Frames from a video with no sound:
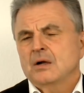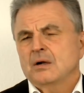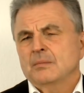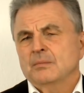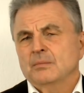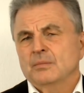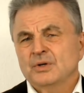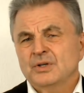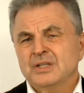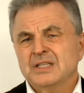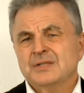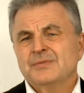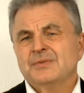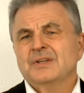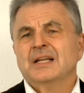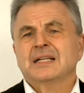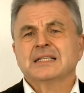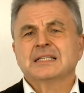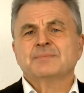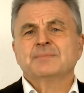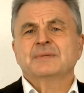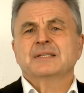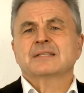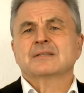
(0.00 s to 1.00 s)

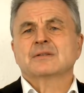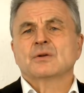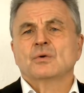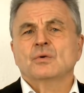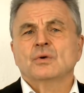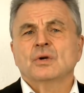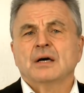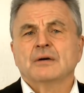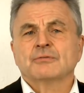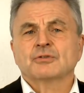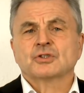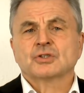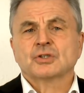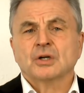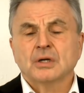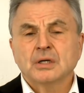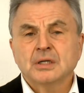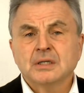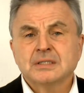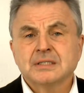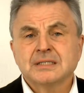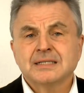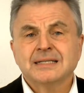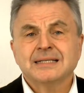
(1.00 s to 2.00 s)
Bundesfinanzminister Olaf
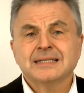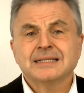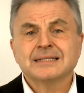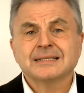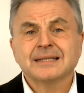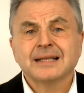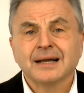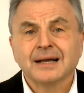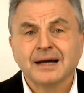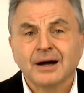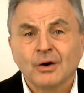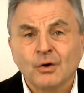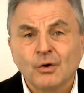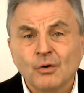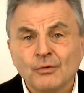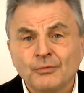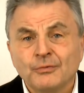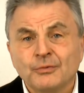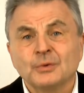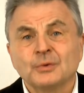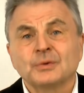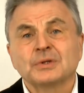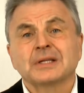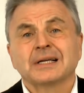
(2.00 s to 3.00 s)
Scholz ist
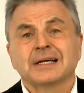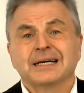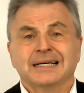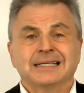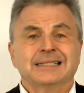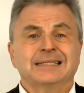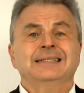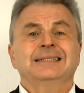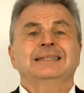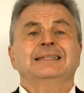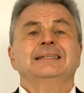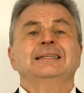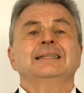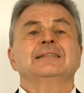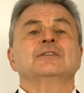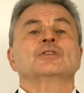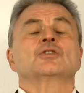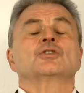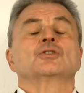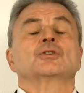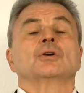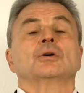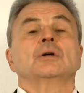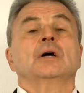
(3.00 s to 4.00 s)
darauf und dran, diese
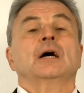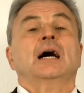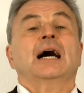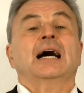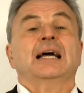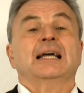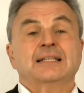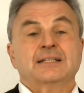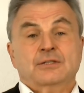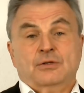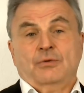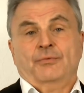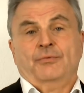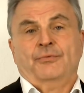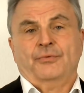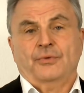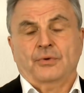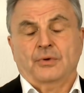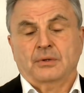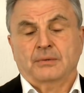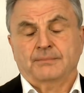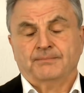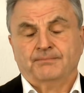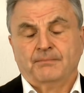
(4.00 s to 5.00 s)
Steuer
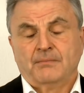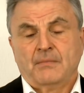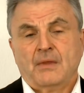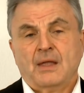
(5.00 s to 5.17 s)
einzuführen.